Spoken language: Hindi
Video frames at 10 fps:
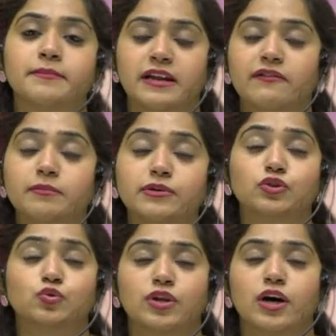नवंबर
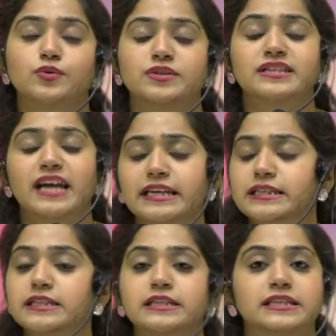
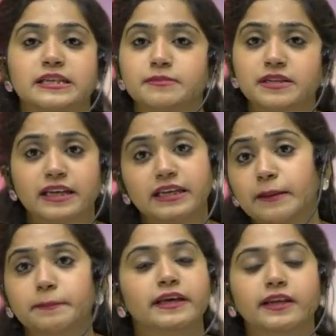2019 अटेम्प्ट के लिए
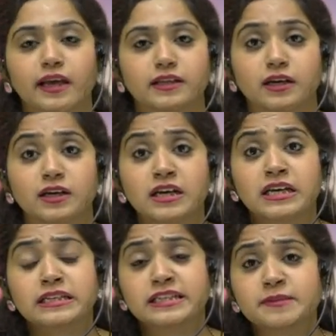अपियर किया था
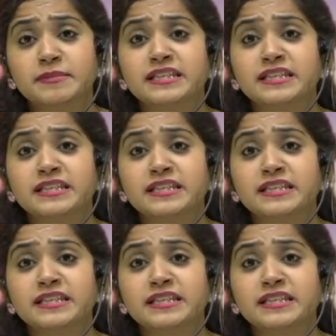जिसमें